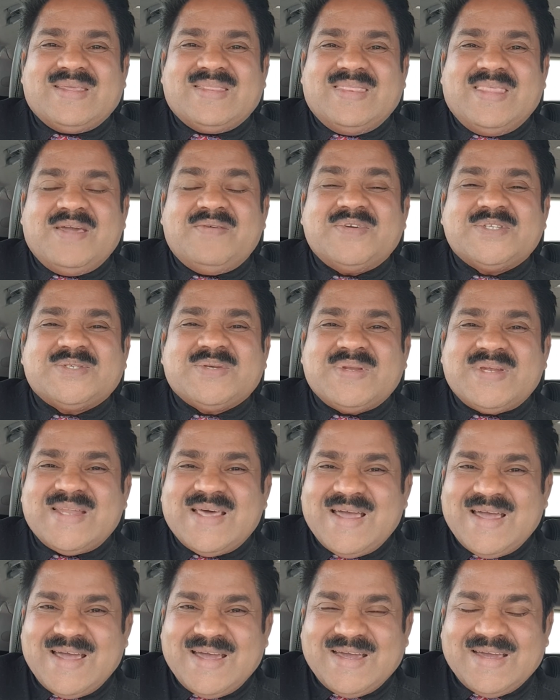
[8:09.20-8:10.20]
தெய்வம்
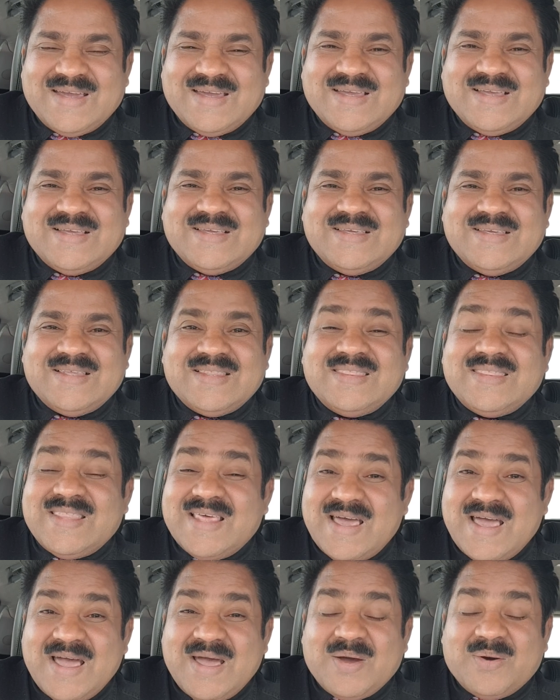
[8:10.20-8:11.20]
சொன்ன இந்த
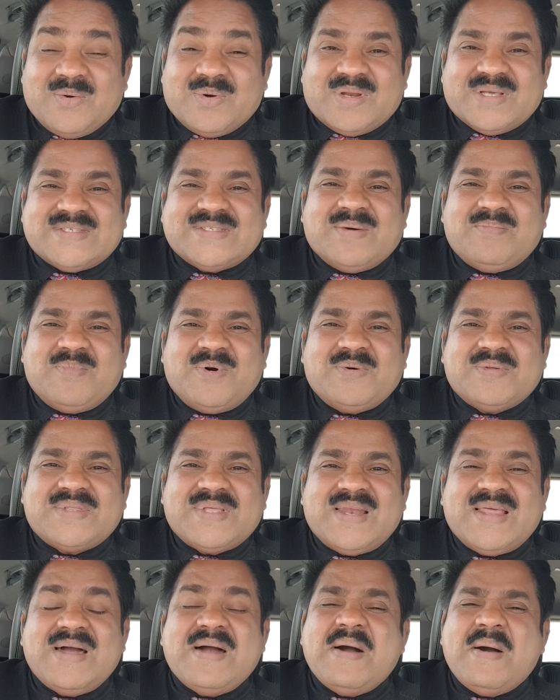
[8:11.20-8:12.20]
ஒரு
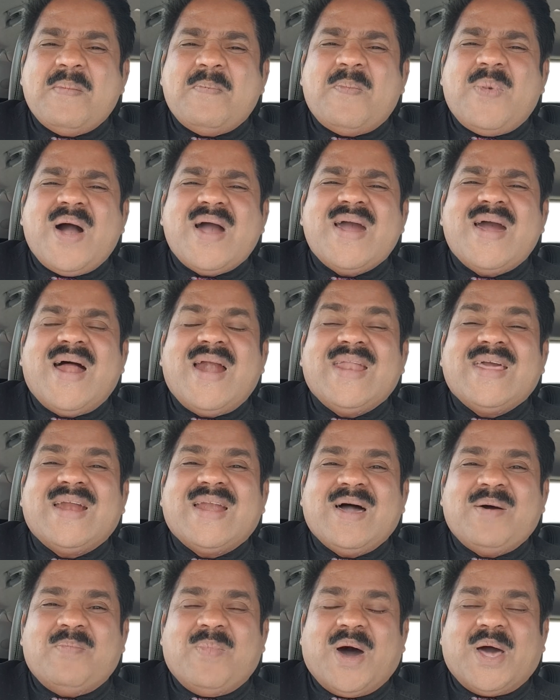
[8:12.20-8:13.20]
சம்பவத்தில்
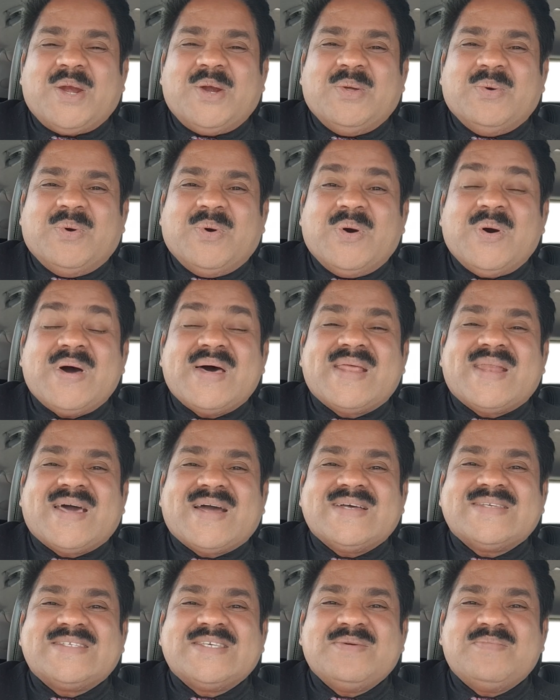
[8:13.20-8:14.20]
பங்காளிகளாக மாறிடுவோம்
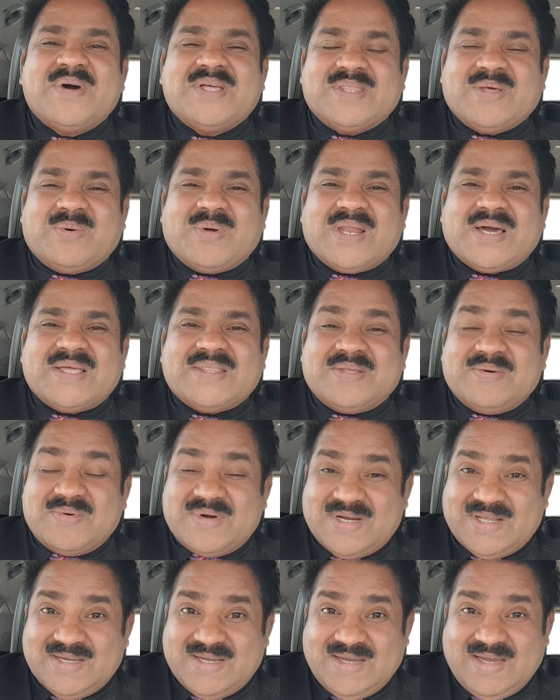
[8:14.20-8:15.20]
ரகசியமாக அந்த உலகத்தை
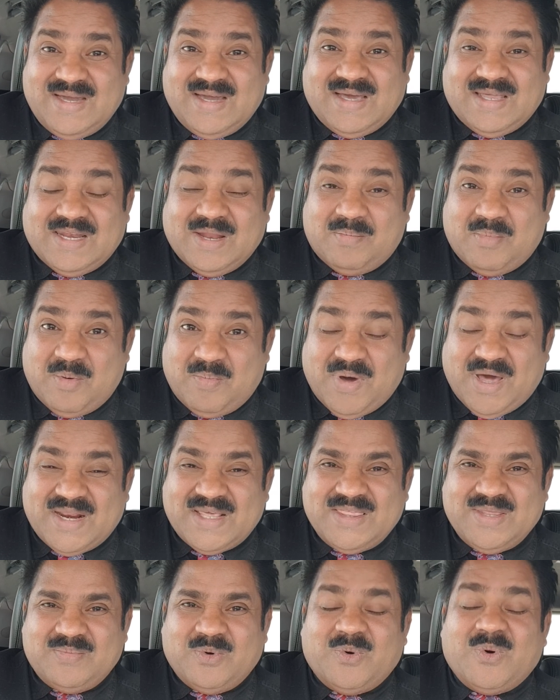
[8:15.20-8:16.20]
விட்டு நம்ம
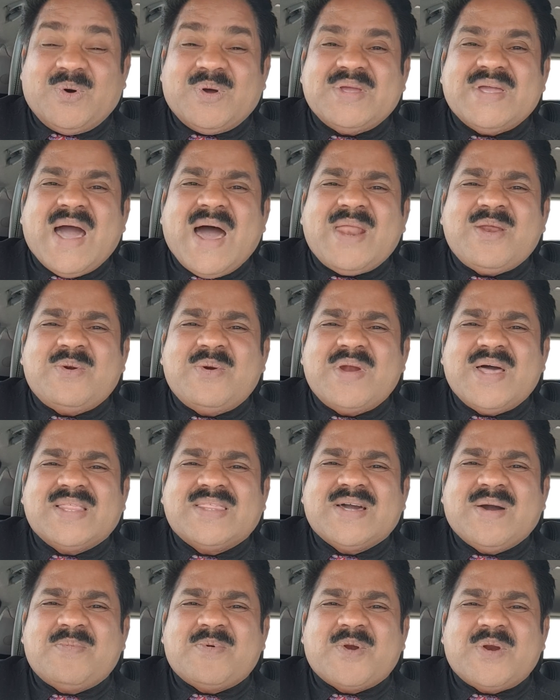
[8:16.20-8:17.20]
மறைந்து போவோம் யார் கூட
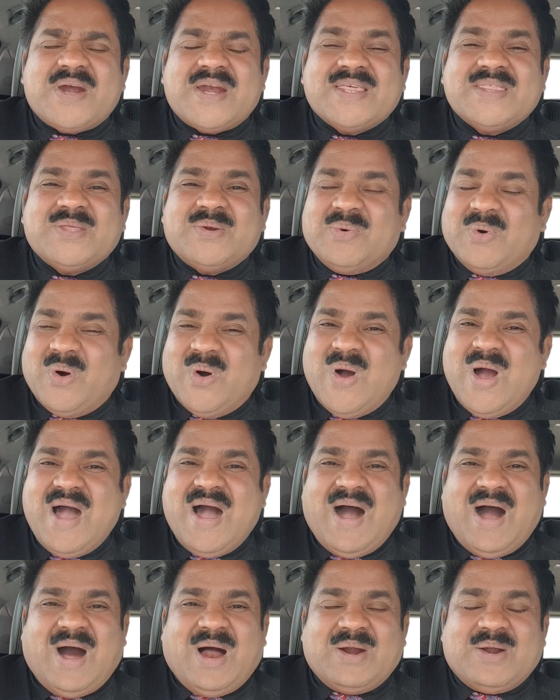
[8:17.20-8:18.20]
அதுக்கப்புறம் இணைந்துருவோம்
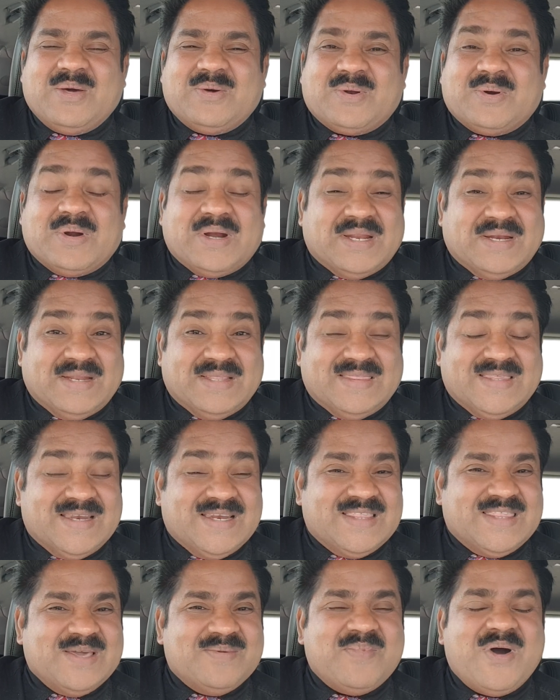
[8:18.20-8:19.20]
ஆண்டவர் கூட நித்தி
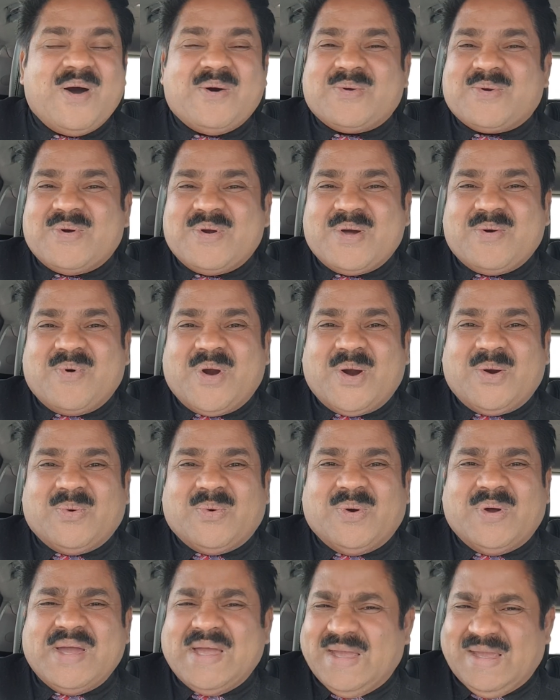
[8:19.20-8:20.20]
நித்தியமாக அவர் கூட
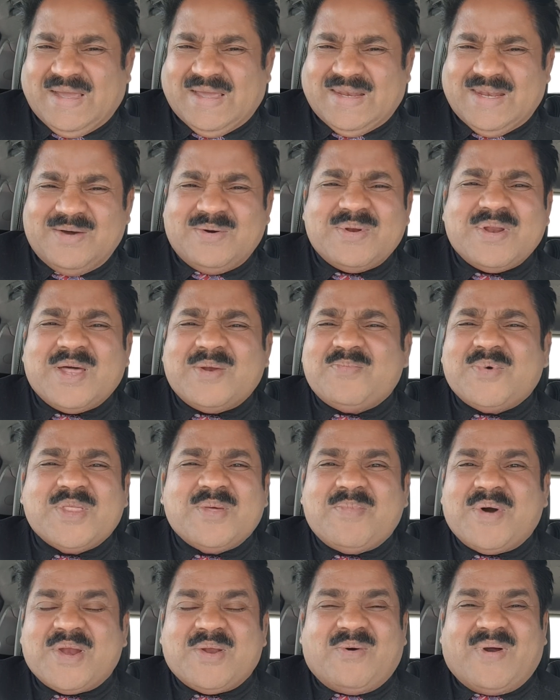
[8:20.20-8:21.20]
வாழ்வோம் என்ன ஒரு
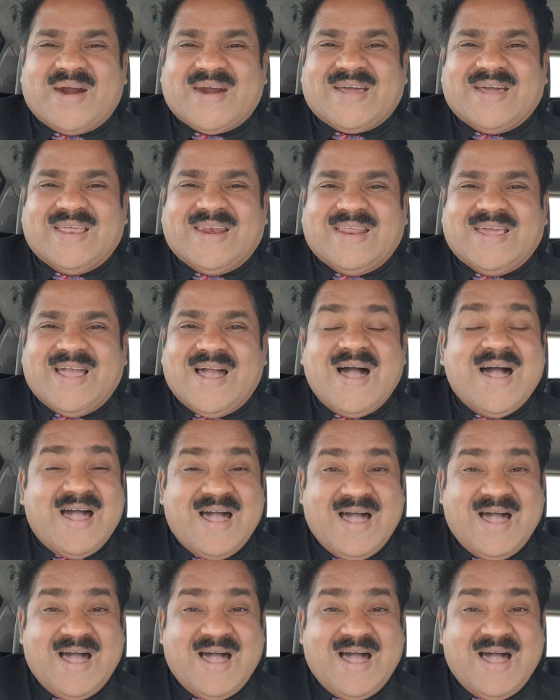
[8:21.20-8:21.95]
அற்புதமான வாழ்க்கை இல்லையா